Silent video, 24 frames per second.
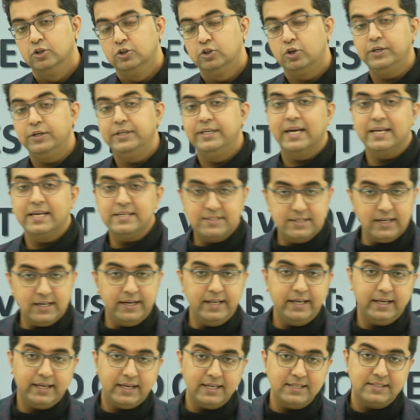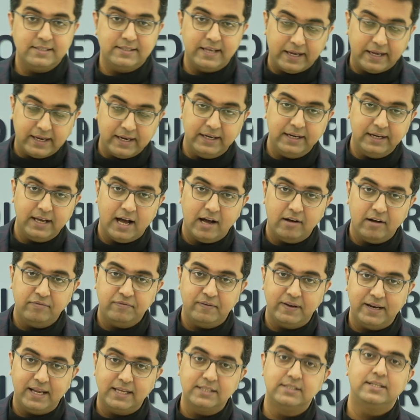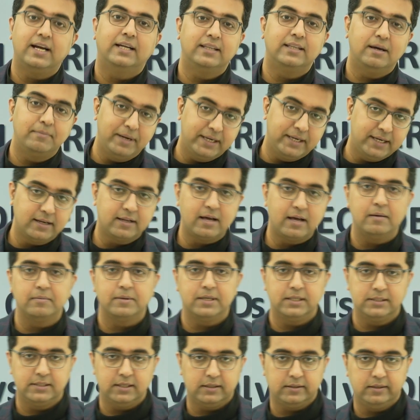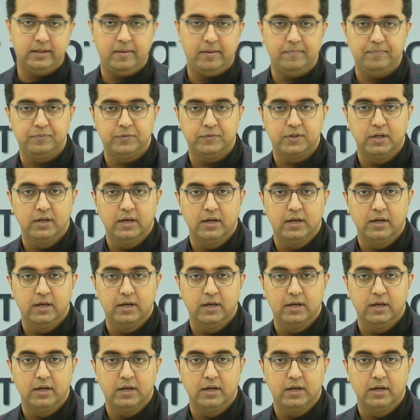तो येस्टरडे के सेकेंड हाफ वाला ज्यादा बेटर काम कर सकता है